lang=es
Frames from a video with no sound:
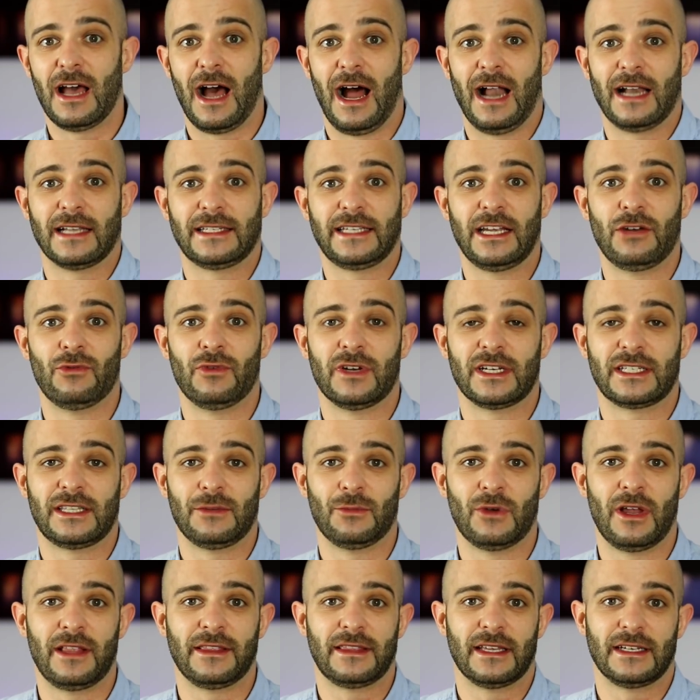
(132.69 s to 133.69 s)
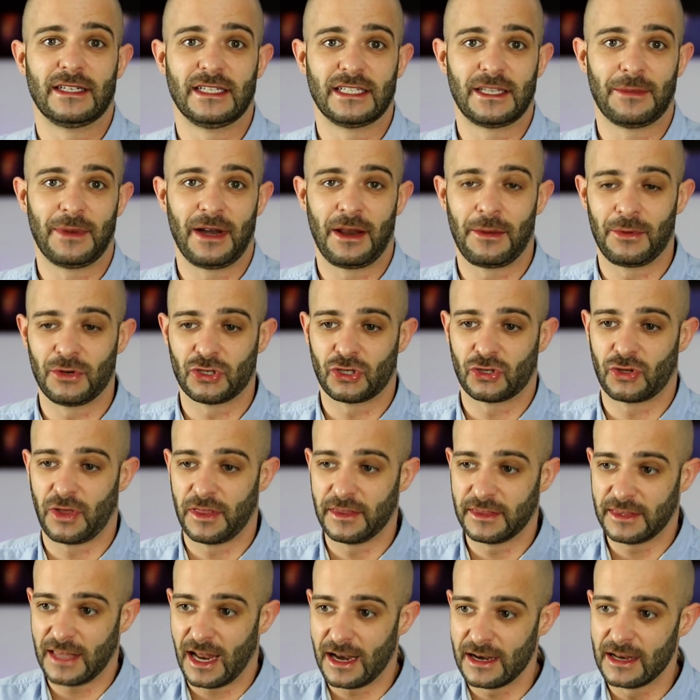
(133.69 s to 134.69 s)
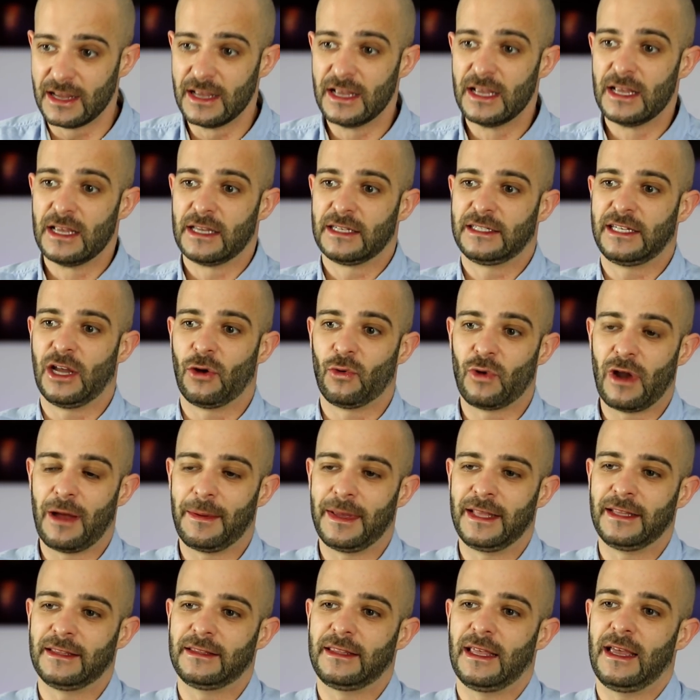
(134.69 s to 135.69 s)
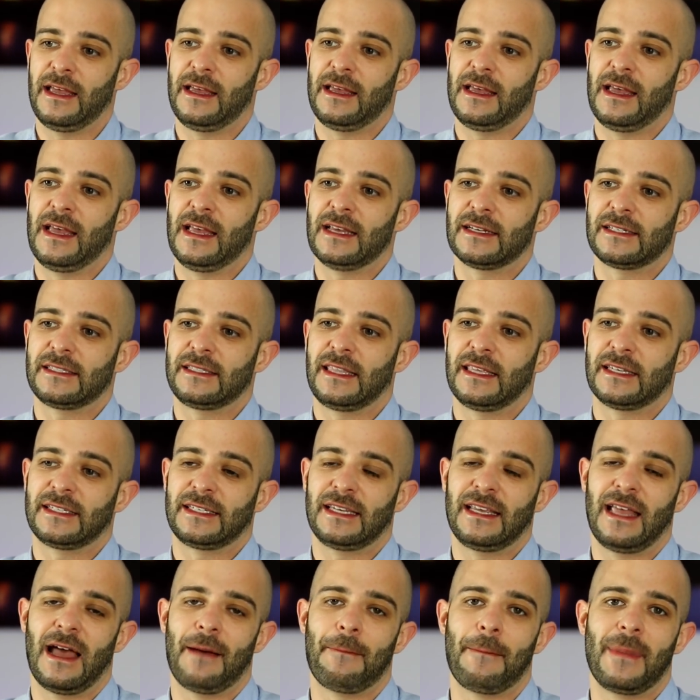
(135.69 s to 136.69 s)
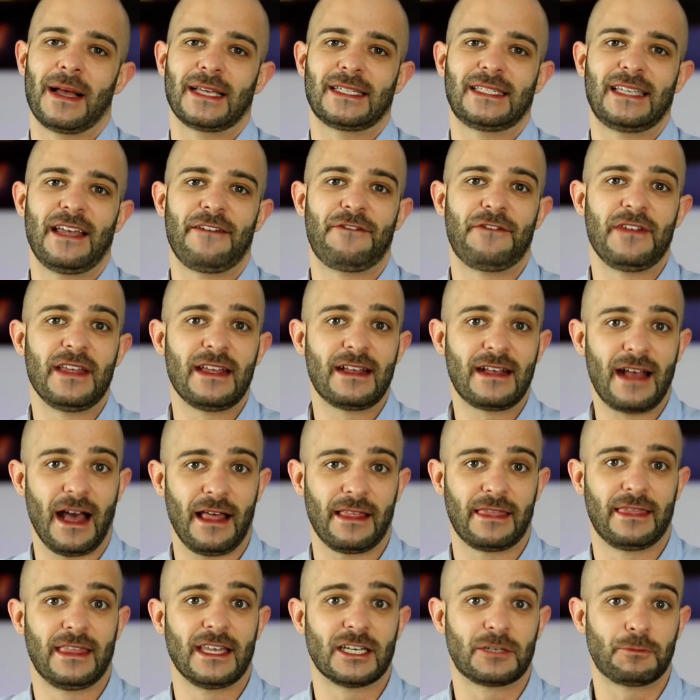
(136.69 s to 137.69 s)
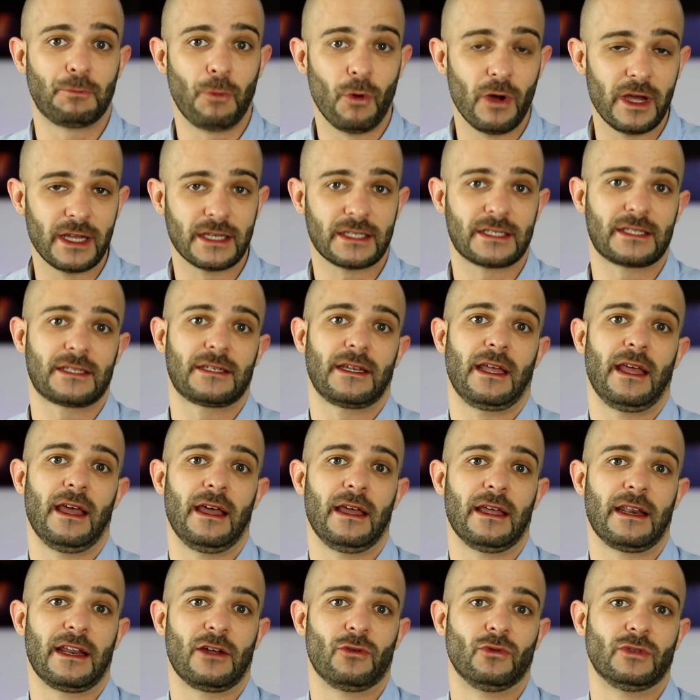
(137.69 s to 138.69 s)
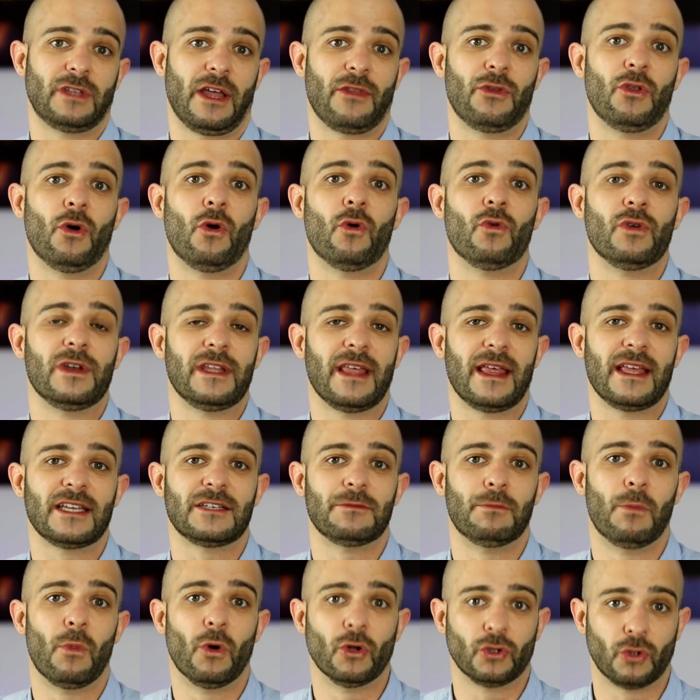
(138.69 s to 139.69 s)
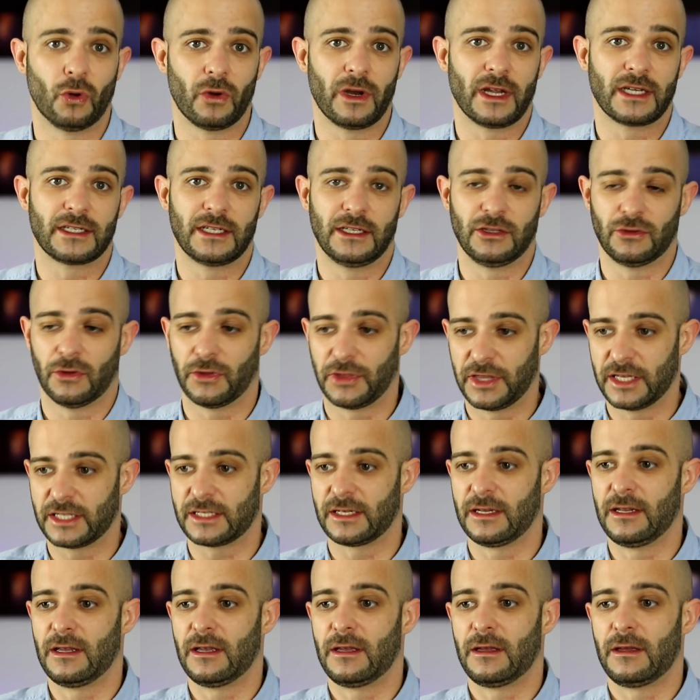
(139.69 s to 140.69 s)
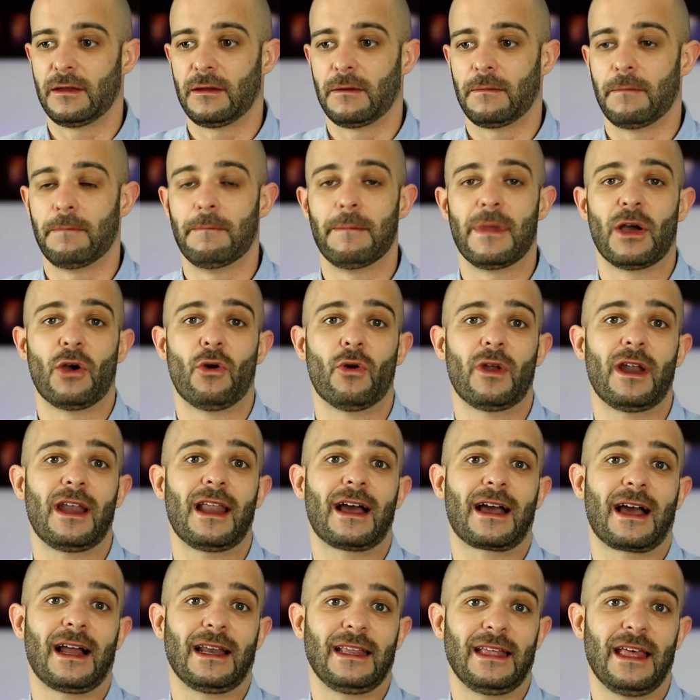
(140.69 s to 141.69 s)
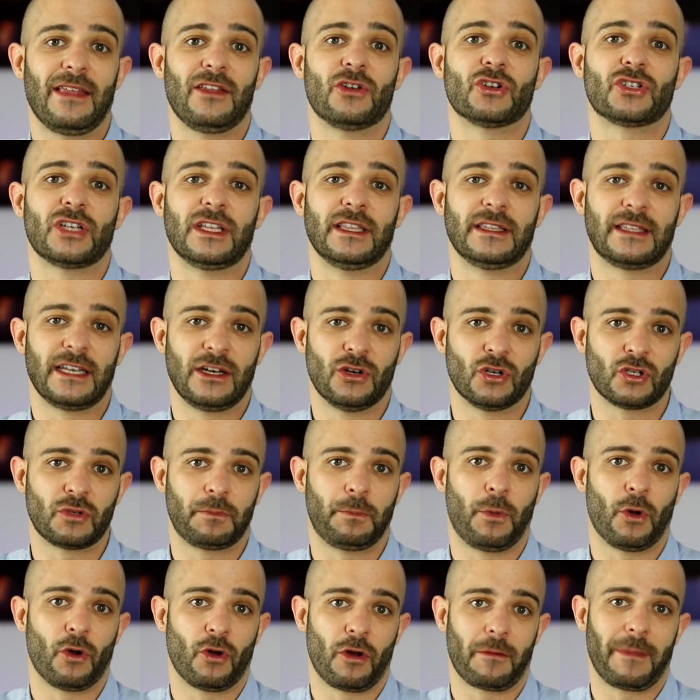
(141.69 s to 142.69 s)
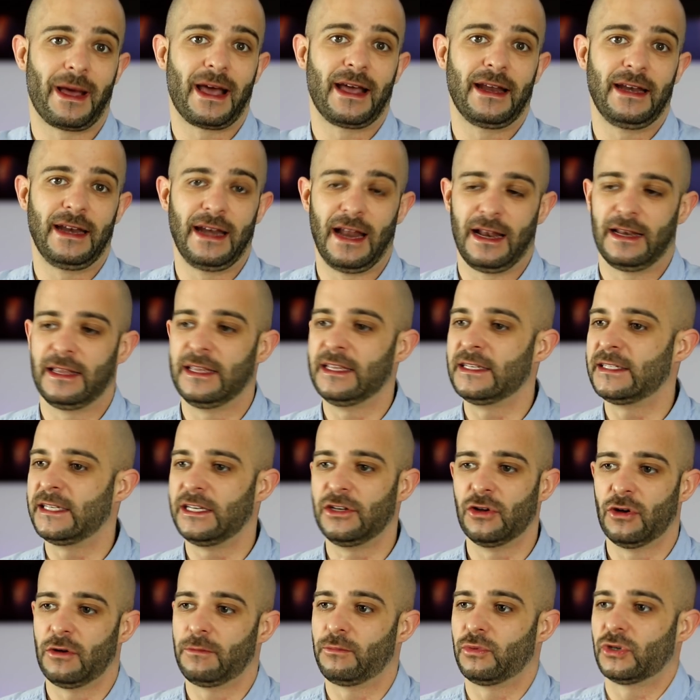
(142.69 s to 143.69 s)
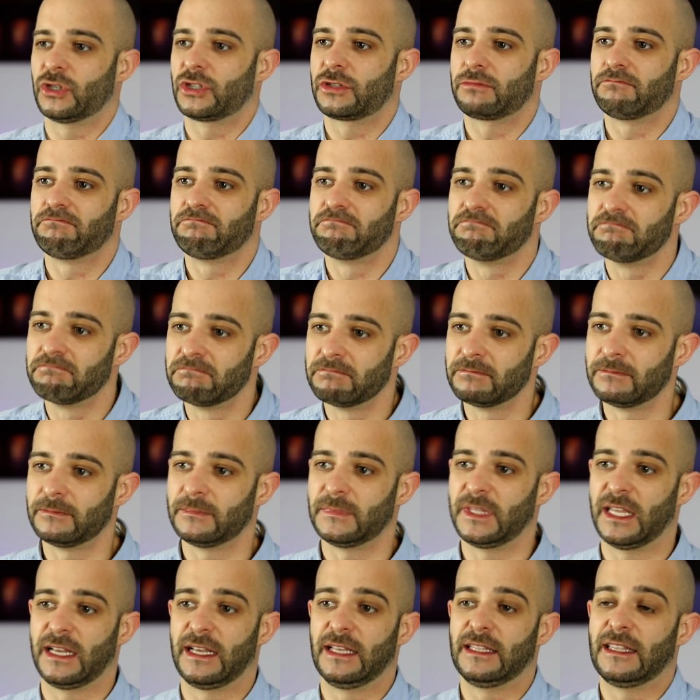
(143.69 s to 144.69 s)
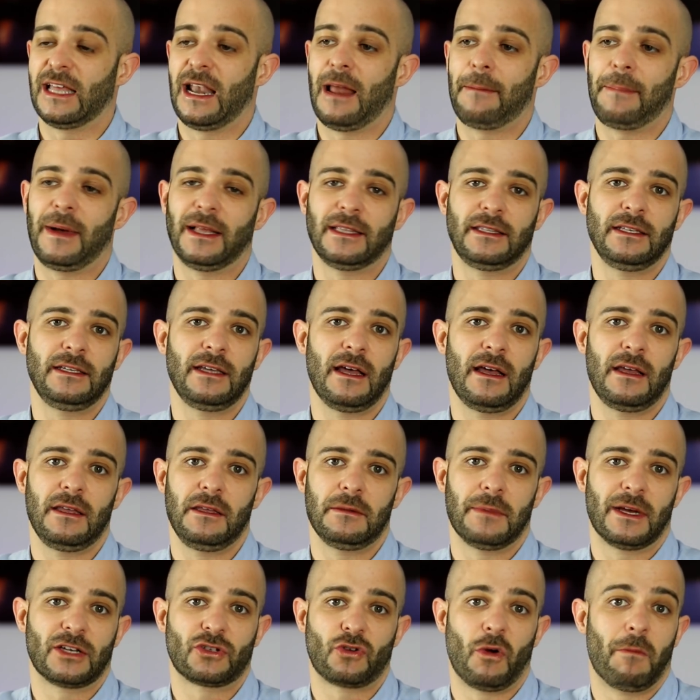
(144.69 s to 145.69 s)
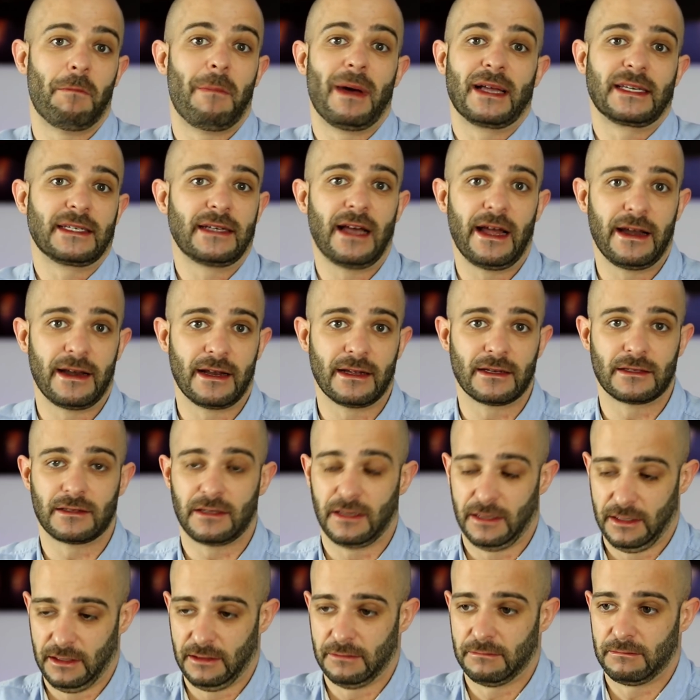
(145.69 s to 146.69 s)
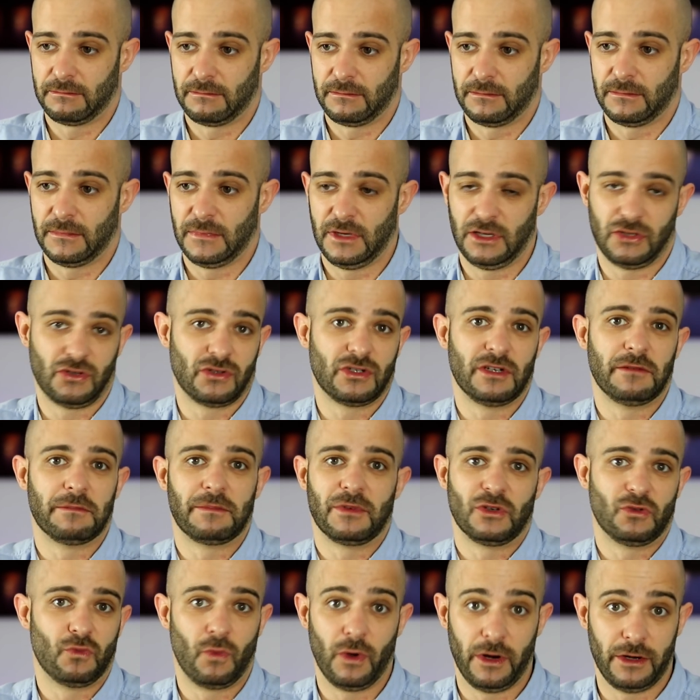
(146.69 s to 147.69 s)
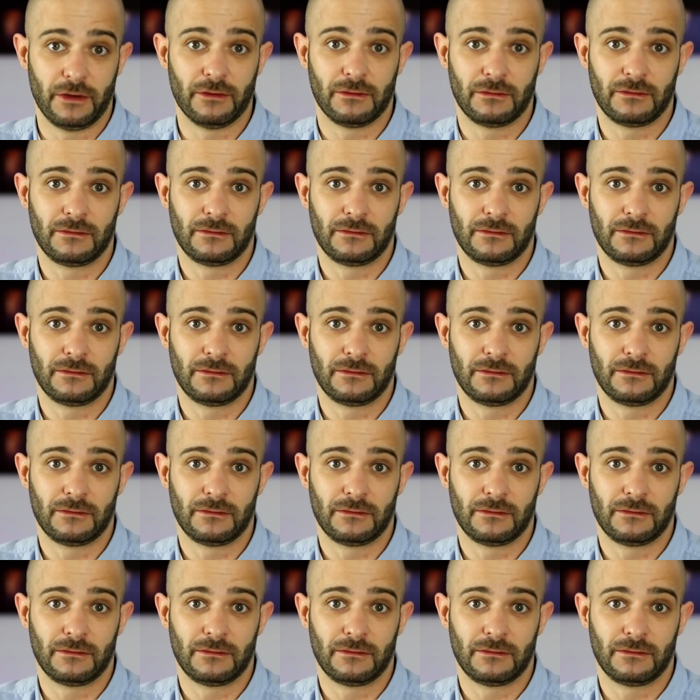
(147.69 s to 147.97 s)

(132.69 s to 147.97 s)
Al ser un estimulante del sistema nervioso central, seguramente este sea más eficaz después eh, reclutando unidades motoras. Entonces, mejora la calidad de los entrenos por norma general y si no, pues te quita la apatía y vas con más ganas, que eso siempre es bueno.